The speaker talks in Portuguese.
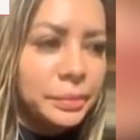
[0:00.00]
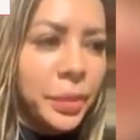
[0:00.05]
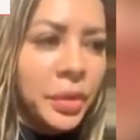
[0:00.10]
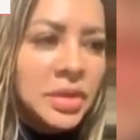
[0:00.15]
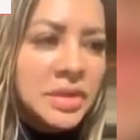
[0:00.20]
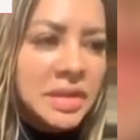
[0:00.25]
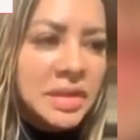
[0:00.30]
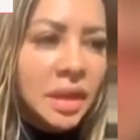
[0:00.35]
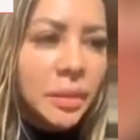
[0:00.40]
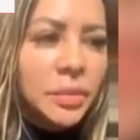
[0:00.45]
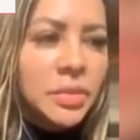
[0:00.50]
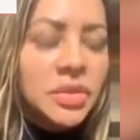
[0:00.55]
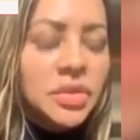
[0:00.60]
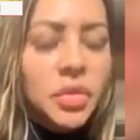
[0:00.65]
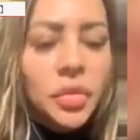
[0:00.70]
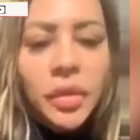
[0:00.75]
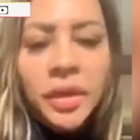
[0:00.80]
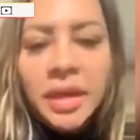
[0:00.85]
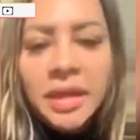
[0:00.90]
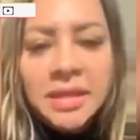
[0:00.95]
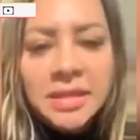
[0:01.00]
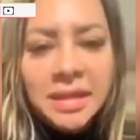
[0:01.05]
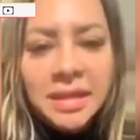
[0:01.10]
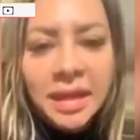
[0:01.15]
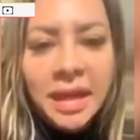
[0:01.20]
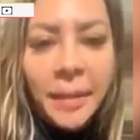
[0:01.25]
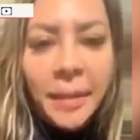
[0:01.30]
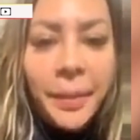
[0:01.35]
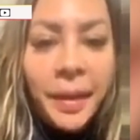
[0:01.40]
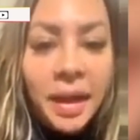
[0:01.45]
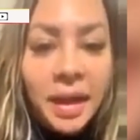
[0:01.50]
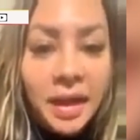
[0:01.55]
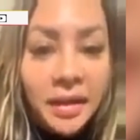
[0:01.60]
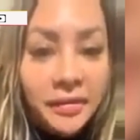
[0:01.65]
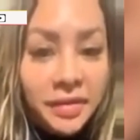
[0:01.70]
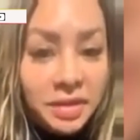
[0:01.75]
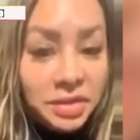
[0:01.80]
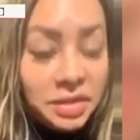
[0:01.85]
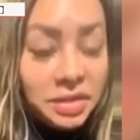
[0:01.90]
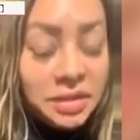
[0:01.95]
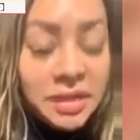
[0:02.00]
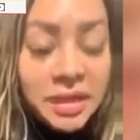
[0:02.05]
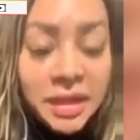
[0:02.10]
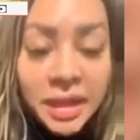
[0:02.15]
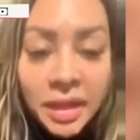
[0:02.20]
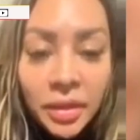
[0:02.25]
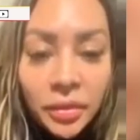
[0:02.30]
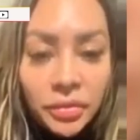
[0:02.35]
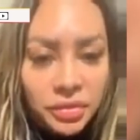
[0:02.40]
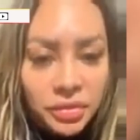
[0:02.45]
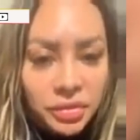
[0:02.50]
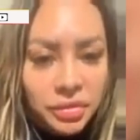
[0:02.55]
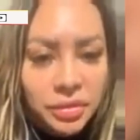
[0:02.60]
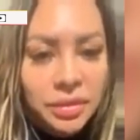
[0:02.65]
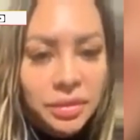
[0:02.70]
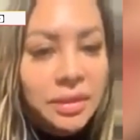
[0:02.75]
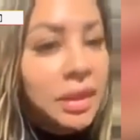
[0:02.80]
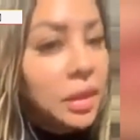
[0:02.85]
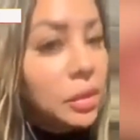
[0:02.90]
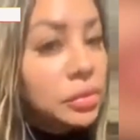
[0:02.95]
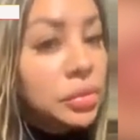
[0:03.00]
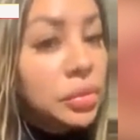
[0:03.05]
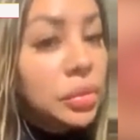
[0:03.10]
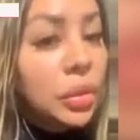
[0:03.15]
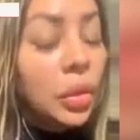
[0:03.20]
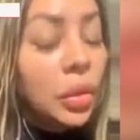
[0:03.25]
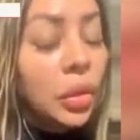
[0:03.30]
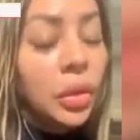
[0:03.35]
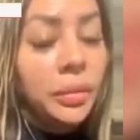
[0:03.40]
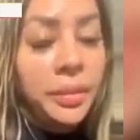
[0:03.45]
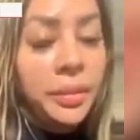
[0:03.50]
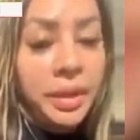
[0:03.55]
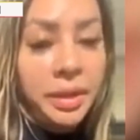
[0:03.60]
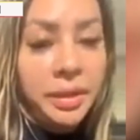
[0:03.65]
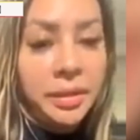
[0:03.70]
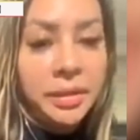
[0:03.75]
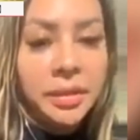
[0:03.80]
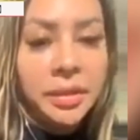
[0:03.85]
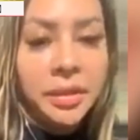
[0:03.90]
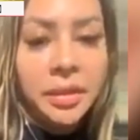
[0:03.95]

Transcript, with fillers: possamos conhecer a palavra de Deus, não do homem